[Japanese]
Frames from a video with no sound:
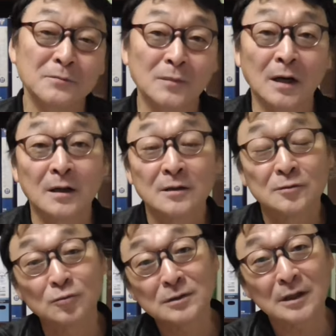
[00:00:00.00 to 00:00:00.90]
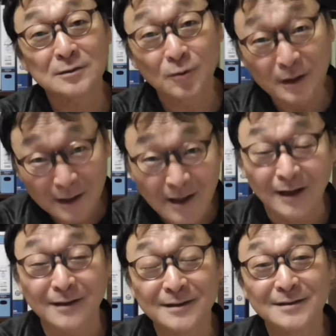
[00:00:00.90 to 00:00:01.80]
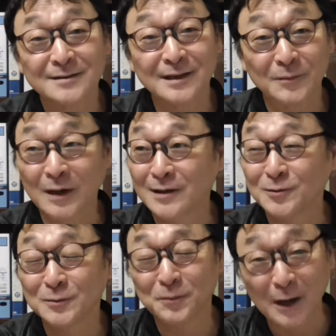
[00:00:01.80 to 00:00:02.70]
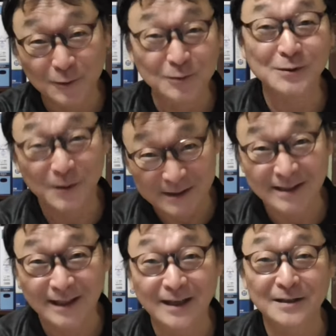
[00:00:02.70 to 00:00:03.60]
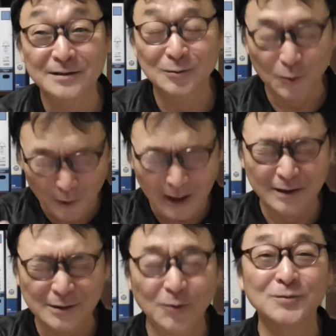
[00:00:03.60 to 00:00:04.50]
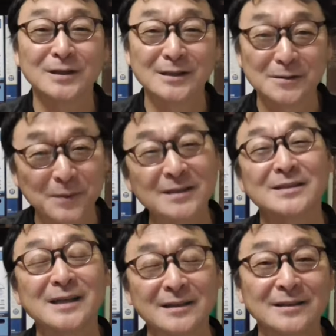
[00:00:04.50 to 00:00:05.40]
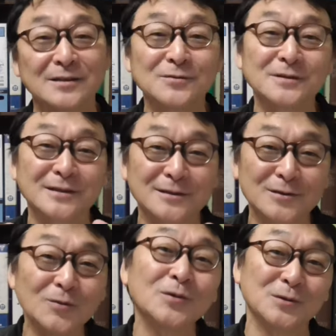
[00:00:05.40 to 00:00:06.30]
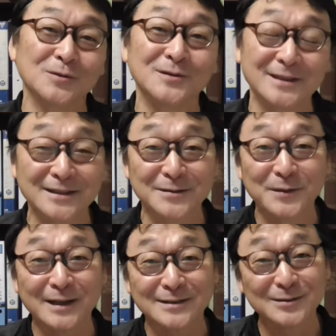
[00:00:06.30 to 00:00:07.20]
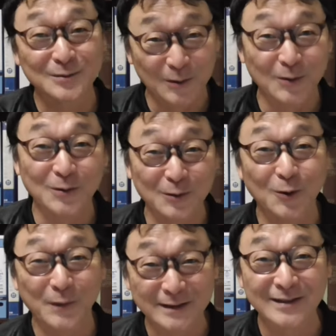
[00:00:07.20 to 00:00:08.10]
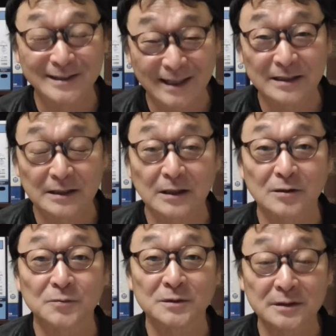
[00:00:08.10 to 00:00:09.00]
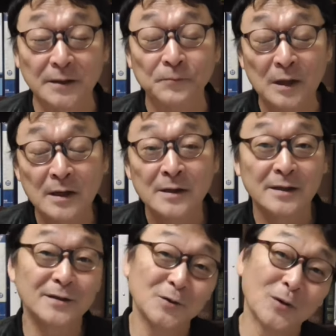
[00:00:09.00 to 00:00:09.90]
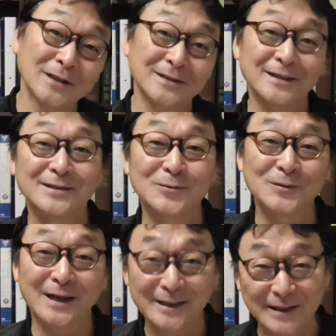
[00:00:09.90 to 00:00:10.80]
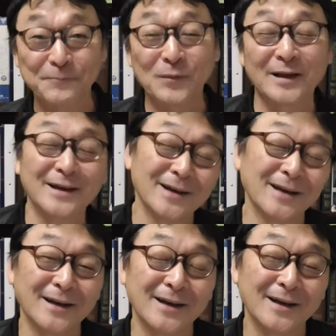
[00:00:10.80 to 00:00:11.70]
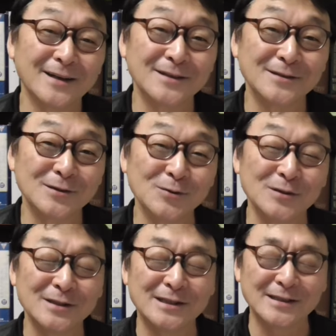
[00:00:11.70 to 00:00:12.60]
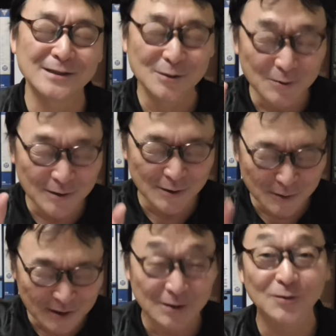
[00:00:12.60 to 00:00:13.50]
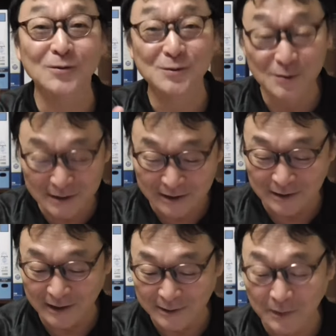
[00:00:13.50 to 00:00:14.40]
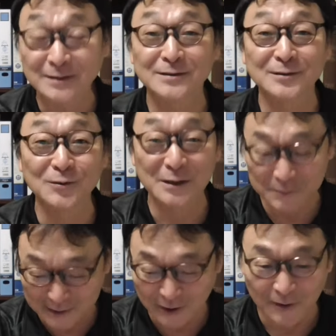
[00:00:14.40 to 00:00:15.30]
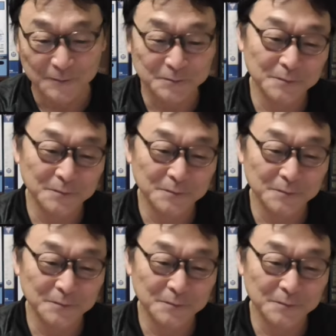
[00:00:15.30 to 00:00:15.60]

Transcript: まあそんな、それが、まああの、パウルに言わしたら、そこが基本的に間違ってるんですよという説明がずっとこのローマ書でされてたと思うんですね。えー、今日はですね、その中で、えー、11, 11章の11節、まず読んでみましょ